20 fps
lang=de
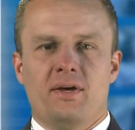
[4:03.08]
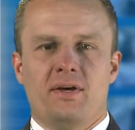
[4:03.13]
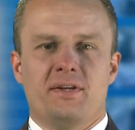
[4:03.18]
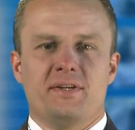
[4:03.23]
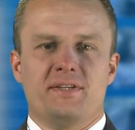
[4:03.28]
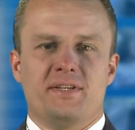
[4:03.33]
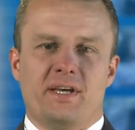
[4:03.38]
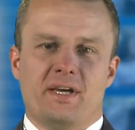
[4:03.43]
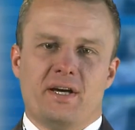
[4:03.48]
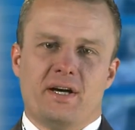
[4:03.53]

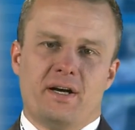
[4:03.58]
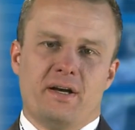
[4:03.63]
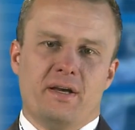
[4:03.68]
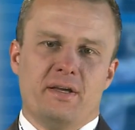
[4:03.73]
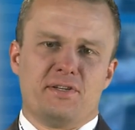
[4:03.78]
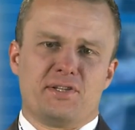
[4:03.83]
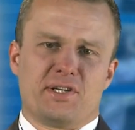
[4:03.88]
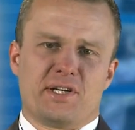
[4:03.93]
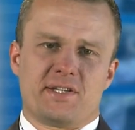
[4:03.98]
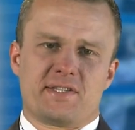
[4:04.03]
Der
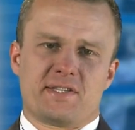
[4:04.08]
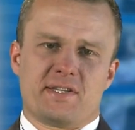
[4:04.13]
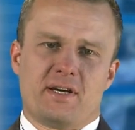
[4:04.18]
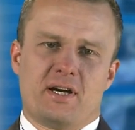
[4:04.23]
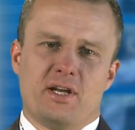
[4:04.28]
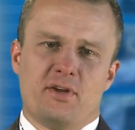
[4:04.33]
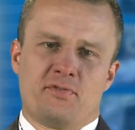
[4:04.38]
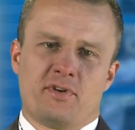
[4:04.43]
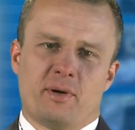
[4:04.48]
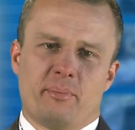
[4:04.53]

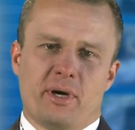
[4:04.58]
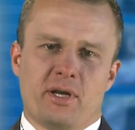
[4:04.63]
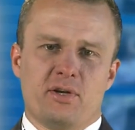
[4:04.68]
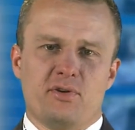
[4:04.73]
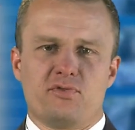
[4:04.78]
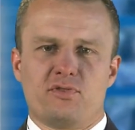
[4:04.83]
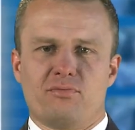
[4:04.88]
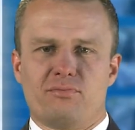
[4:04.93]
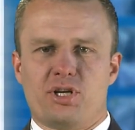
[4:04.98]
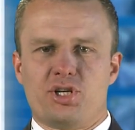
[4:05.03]
Internationale
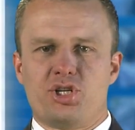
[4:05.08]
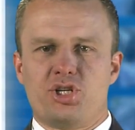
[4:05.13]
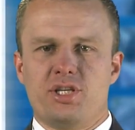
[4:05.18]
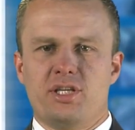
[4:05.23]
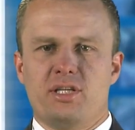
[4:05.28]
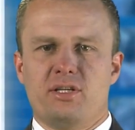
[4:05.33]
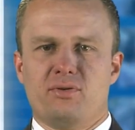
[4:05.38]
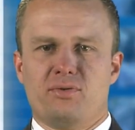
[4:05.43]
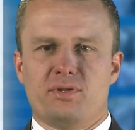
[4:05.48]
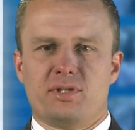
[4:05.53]
Verband für
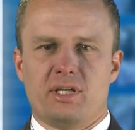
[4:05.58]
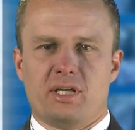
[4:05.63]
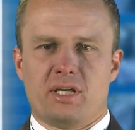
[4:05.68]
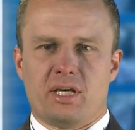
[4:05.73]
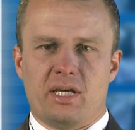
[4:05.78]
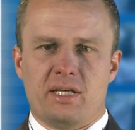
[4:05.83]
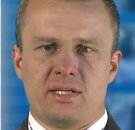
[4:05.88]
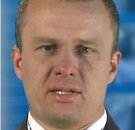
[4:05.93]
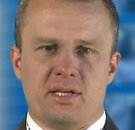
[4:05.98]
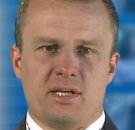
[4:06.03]
Maschinen- und
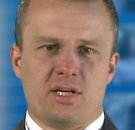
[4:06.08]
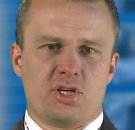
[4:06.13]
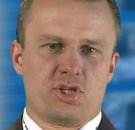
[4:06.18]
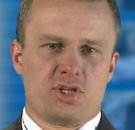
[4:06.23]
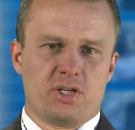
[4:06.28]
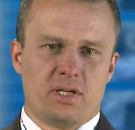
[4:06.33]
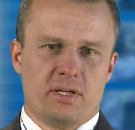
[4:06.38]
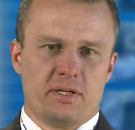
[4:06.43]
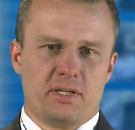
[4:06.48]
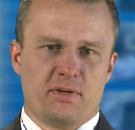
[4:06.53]

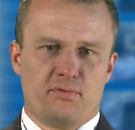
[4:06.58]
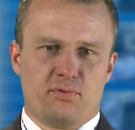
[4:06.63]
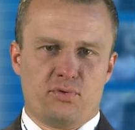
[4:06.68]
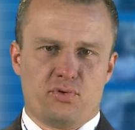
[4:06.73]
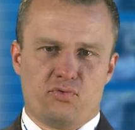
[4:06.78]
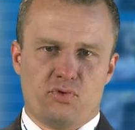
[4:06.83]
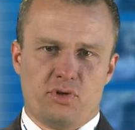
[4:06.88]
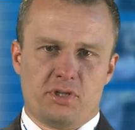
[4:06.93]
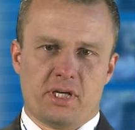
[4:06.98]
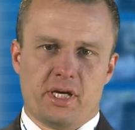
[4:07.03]
Gerätehersteller der
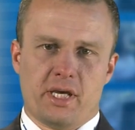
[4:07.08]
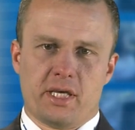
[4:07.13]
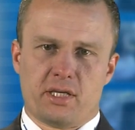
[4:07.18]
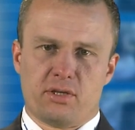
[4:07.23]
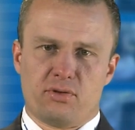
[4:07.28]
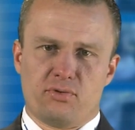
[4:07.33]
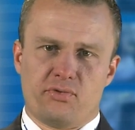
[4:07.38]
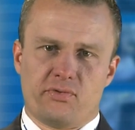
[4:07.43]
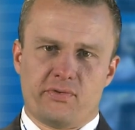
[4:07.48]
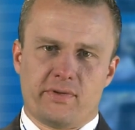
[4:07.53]

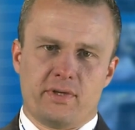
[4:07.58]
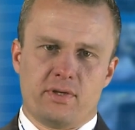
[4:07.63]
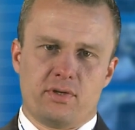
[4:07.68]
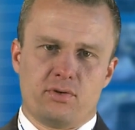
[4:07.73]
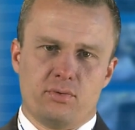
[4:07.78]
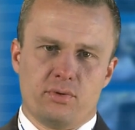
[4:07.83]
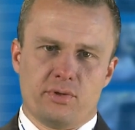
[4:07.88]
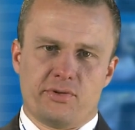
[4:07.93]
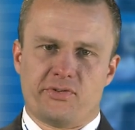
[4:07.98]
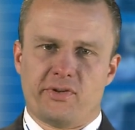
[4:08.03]
Photovoltaikindustrie,
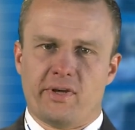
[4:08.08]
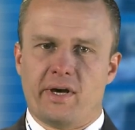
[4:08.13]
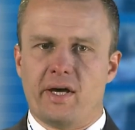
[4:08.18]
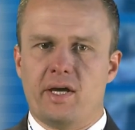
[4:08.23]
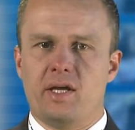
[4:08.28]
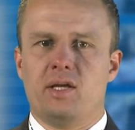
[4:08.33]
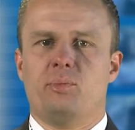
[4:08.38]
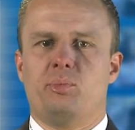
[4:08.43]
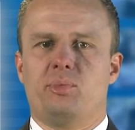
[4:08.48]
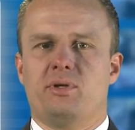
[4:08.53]
kurz
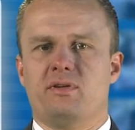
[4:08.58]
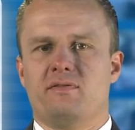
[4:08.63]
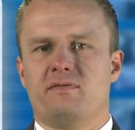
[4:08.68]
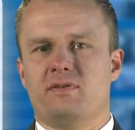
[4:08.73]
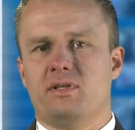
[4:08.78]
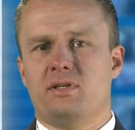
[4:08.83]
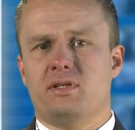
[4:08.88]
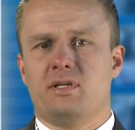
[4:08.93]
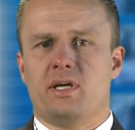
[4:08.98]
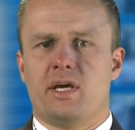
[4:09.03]

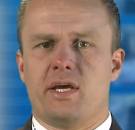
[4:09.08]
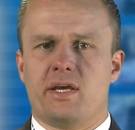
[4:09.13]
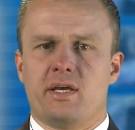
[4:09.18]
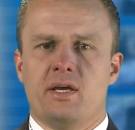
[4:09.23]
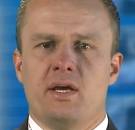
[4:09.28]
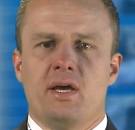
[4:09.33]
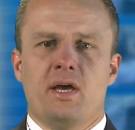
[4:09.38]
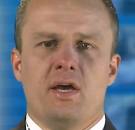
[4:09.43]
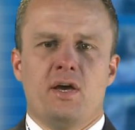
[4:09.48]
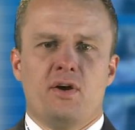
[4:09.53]

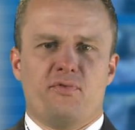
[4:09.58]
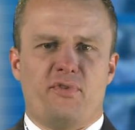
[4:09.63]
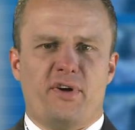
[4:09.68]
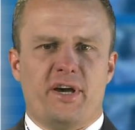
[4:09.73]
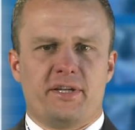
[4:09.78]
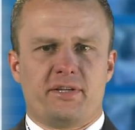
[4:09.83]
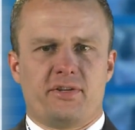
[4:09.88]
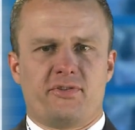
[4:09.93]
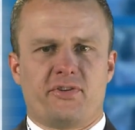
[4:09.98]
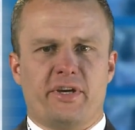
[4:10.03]
IPVEA,
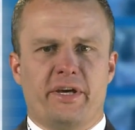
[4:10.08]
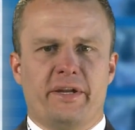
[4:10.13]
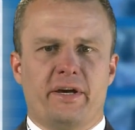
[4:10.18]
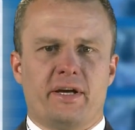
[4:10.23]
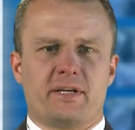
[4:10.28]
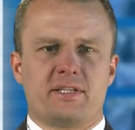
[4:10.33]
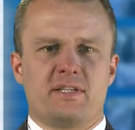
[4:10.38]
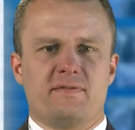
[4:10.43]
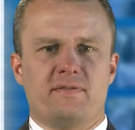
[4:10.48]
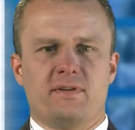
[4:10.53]
weitet seine
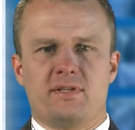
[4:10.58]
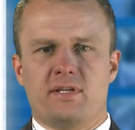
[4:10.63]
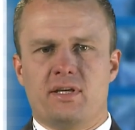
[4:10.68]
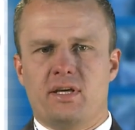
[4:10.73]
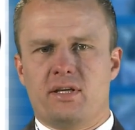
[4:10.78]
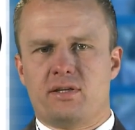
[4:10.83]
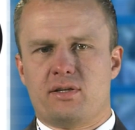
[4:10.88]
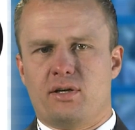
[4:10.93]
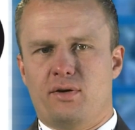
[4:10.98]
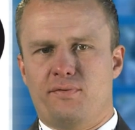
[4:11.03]

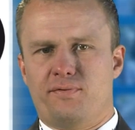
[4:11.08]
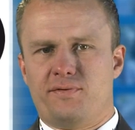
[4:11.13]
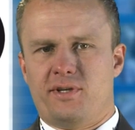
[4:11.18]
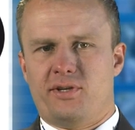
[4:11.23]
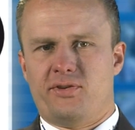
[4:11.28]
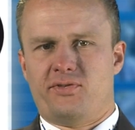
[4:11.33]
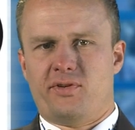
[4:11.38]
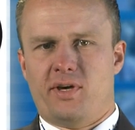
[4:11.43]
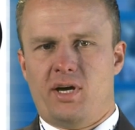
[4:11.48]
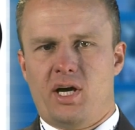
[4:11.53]
Aktivität auf
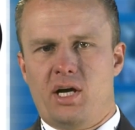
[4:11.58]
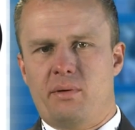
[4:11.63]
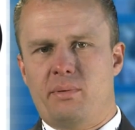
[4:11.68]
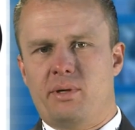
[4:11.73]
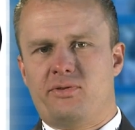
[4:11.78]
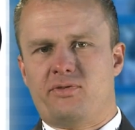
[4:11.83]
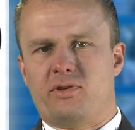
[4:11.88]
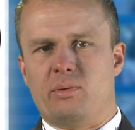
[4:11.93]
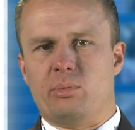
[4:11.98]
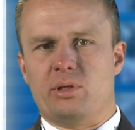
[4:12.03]
das
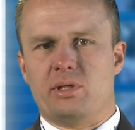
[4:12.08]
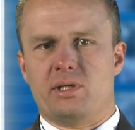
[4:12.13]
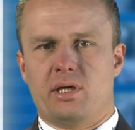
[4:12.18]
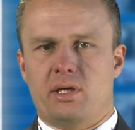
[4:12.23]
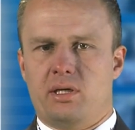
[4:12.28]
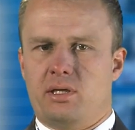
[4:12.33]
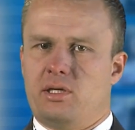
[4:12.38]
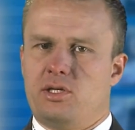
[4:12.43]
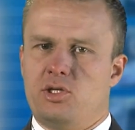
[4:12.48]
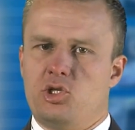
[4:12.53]
Arbeitsgebiet
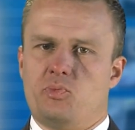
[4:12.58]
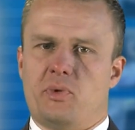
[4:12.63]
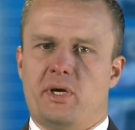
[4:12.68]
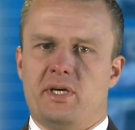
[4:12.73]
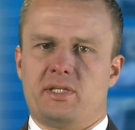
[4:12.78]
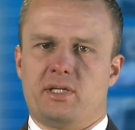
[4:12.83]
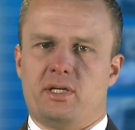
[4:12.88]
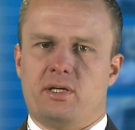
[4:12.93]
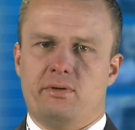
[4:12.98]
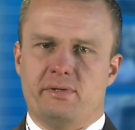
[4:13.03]

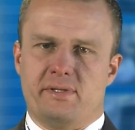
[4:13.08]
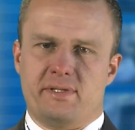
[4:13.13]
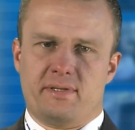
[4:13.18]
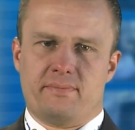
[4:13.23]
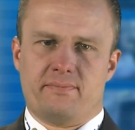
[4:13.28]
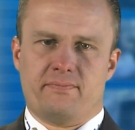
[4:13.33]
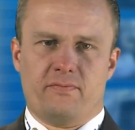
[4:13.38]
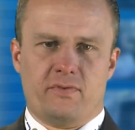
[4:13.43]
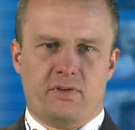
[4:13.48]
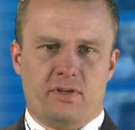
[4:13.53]
Energiespeicher
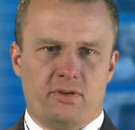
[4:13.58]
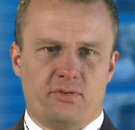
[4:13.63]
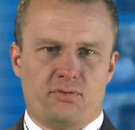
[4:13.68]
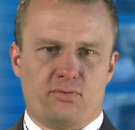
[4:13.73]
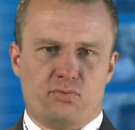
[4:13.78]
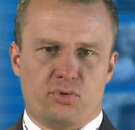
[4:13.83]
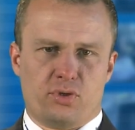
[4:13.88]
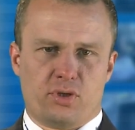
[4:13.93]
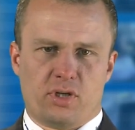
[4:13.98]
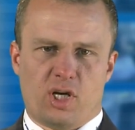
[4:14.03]
aus.
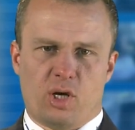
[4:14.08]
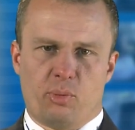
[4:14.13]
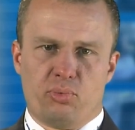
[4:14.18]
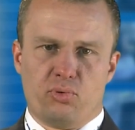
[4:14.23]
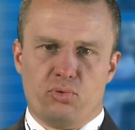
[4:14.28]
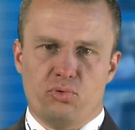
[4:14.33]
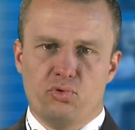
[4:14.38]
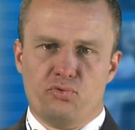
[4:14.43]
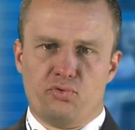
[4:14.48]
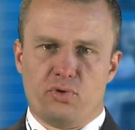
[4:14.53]
Dies wurde nach
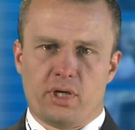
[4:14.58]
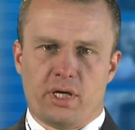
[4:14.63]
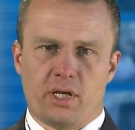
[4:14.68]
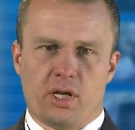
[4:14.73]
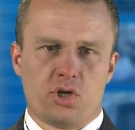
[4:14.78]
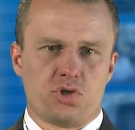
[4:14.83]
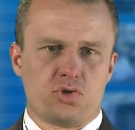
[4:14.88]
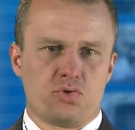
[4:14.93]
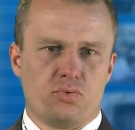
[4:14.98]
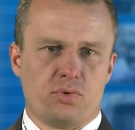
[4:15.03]
Prüfung
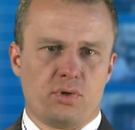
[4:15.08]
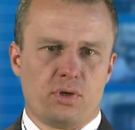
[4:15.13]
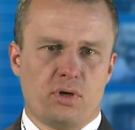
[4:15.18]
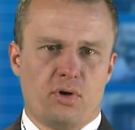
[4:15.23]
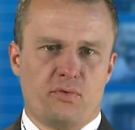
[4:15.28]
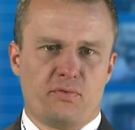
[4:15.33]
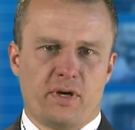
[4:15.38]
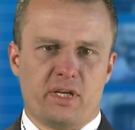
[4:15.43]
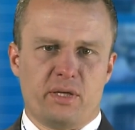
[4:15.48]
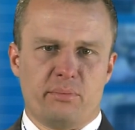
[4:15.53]
einer Studie
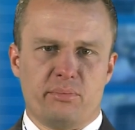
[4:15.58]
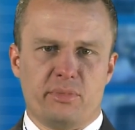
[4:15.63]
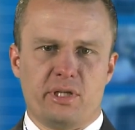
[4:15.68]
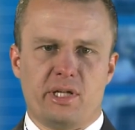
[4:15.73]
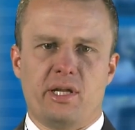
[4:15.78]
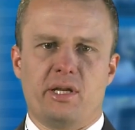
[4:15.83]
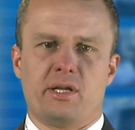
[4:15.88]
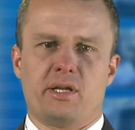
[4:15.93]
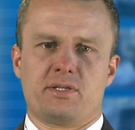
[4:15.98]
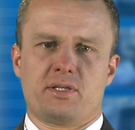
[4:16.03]
auf einem
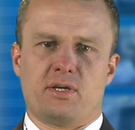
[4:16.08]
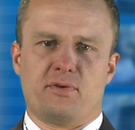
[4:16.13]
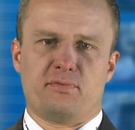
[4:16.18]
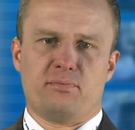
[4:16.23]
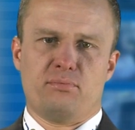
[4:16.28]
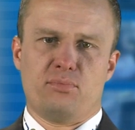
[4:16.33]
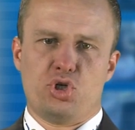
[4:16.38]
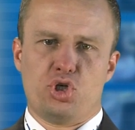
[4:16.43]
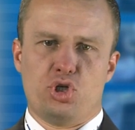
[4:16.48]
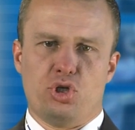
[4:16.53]

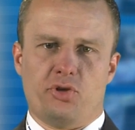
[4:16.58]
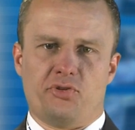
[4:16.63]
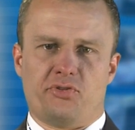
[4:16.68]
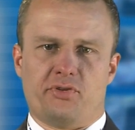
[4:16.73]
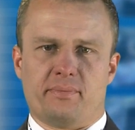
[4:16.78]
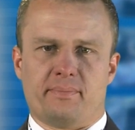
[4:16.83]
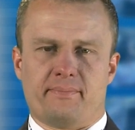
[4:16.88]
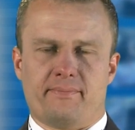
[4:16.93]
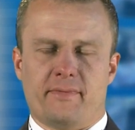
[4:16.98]
Mitgliedertreffen beschlossen.